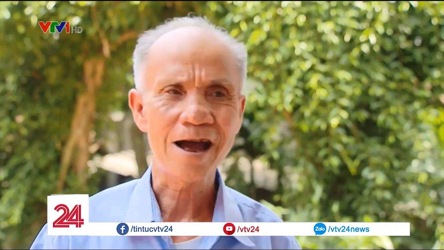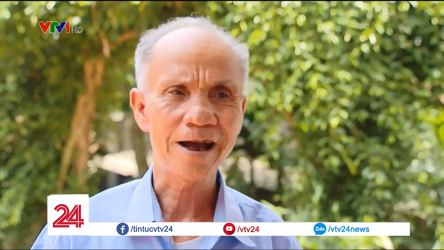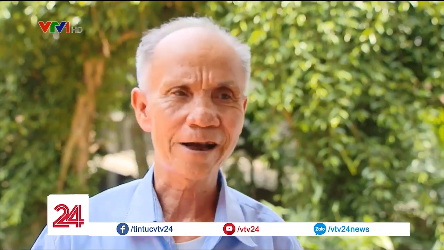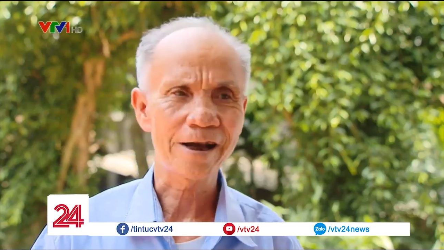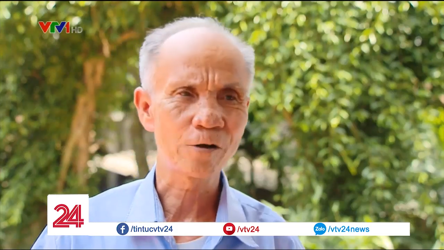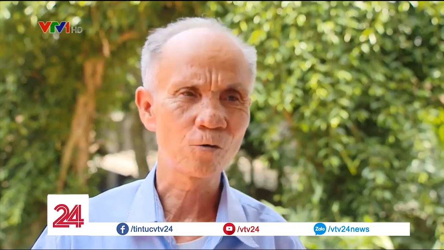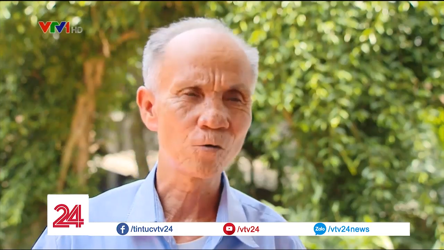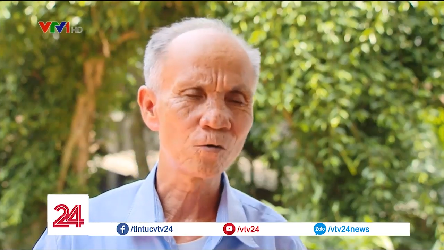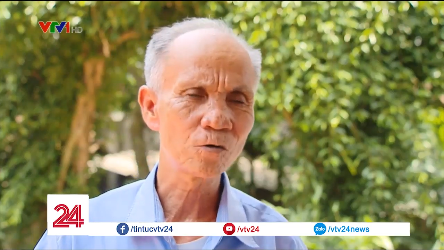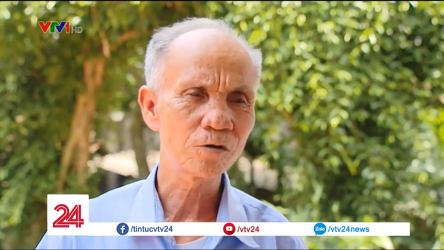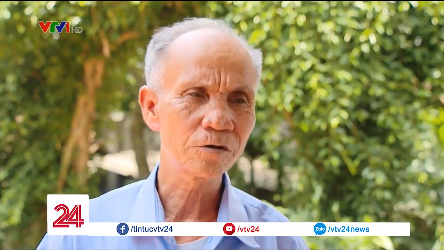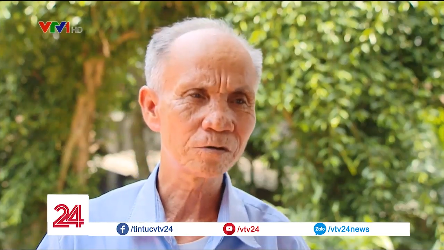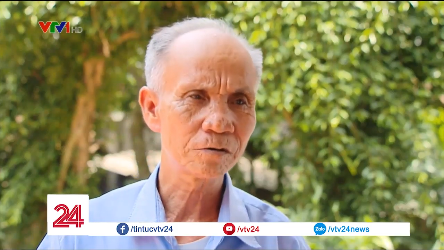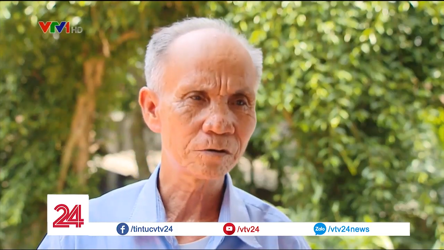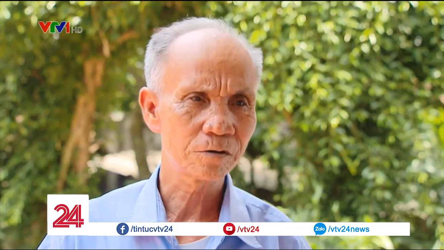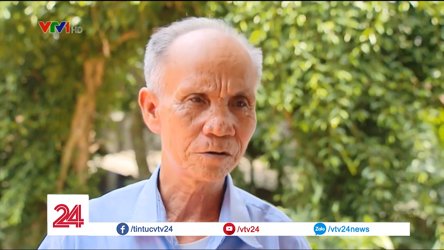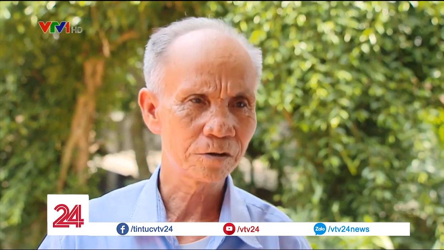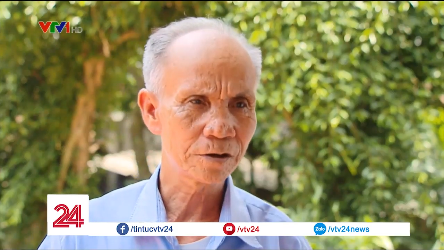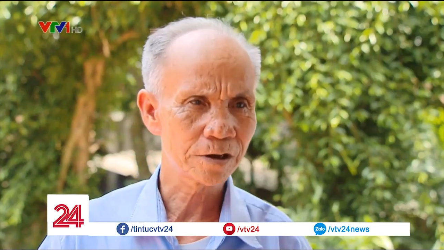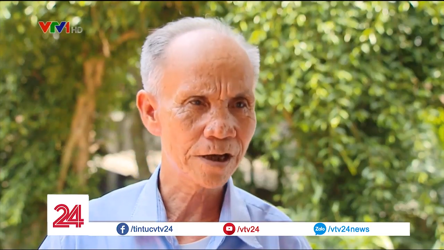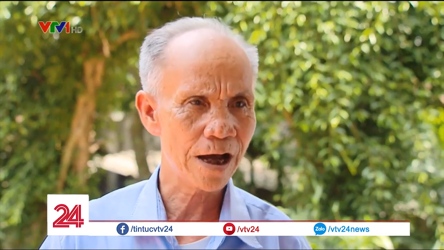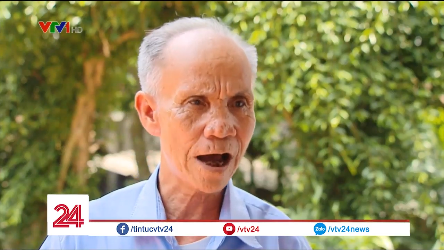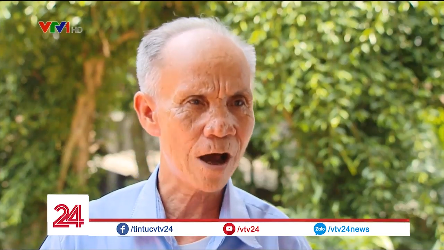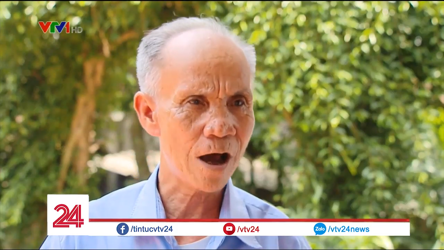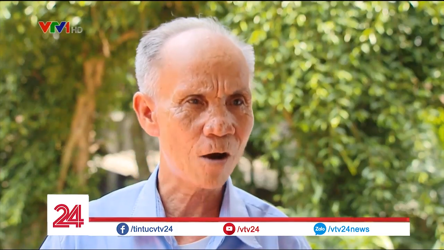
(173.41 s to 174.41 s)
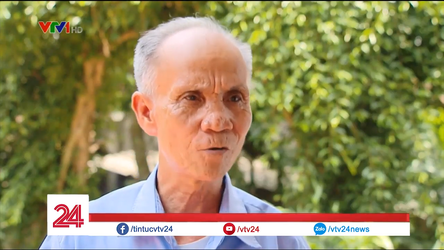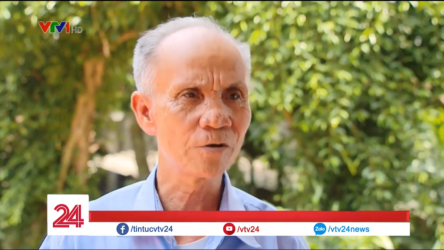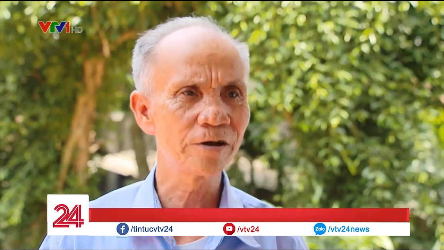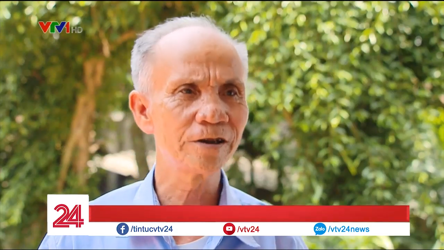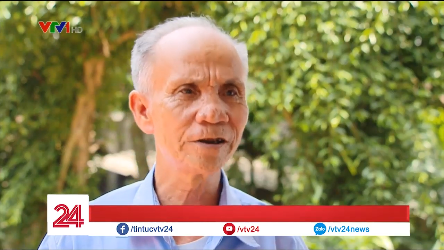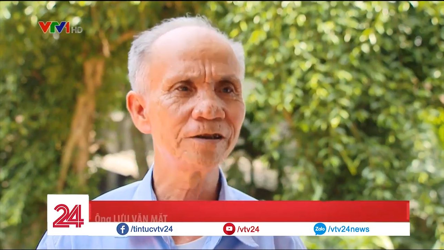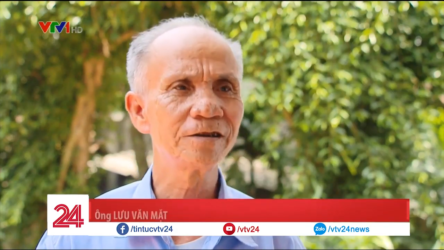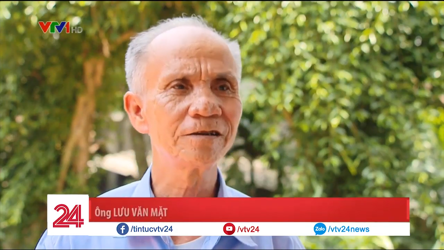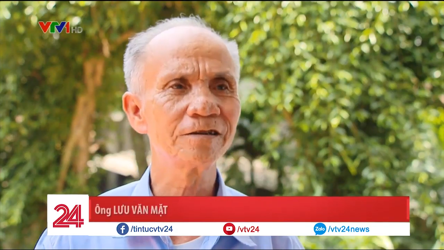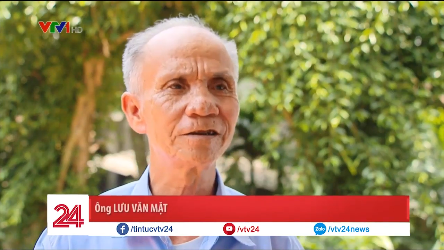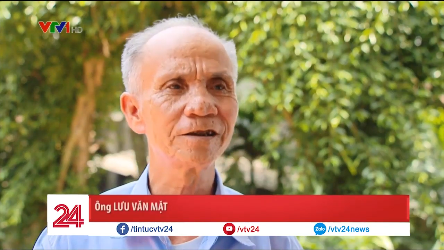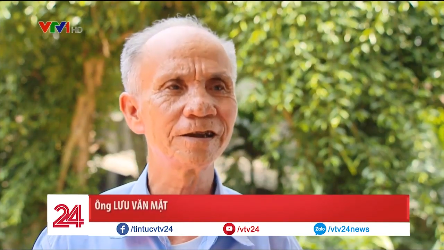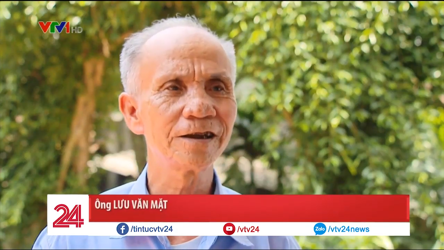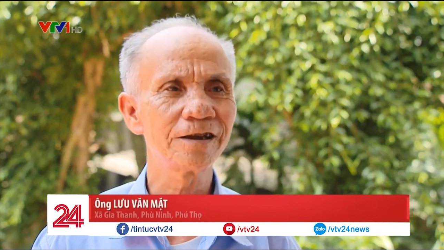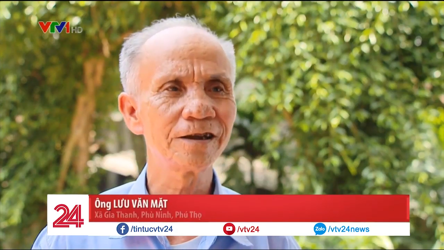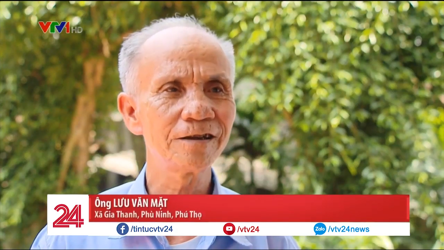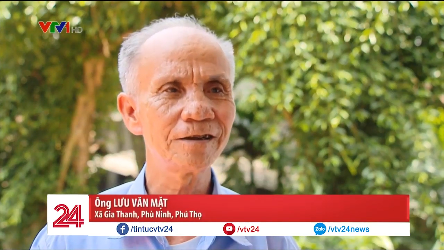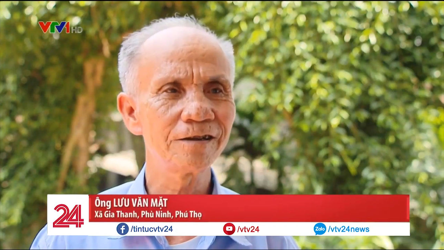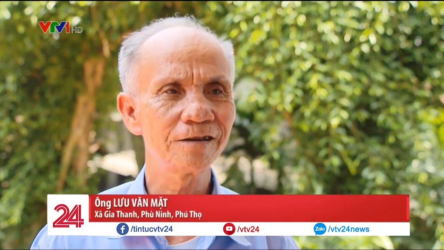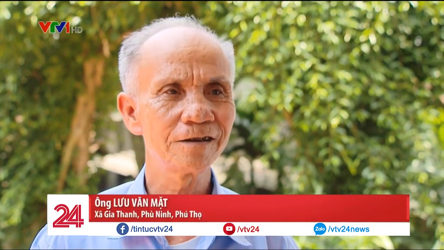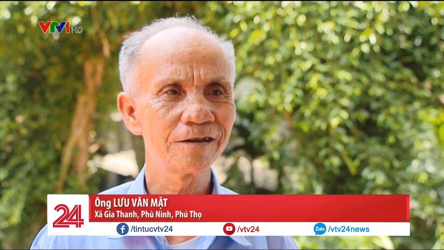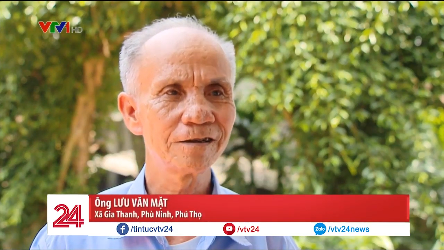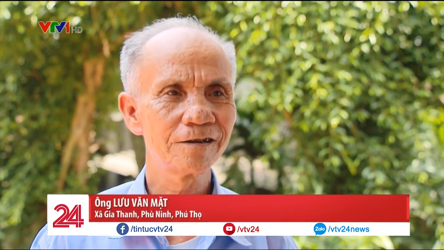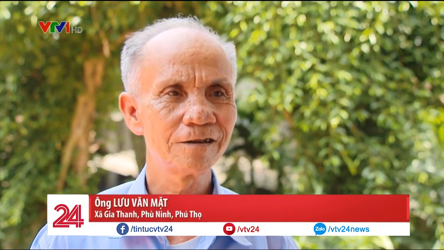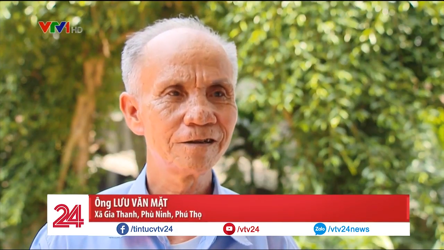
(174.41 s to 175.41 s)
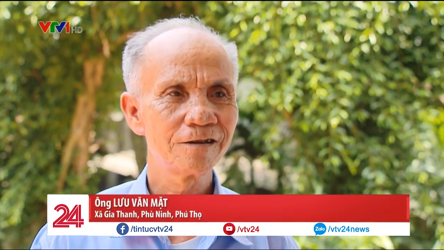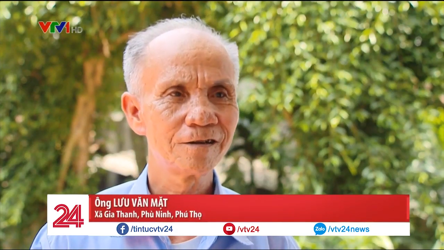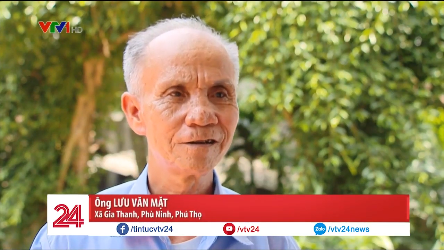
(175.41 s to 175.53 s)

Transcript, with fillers: Hài cốt đào lên như thế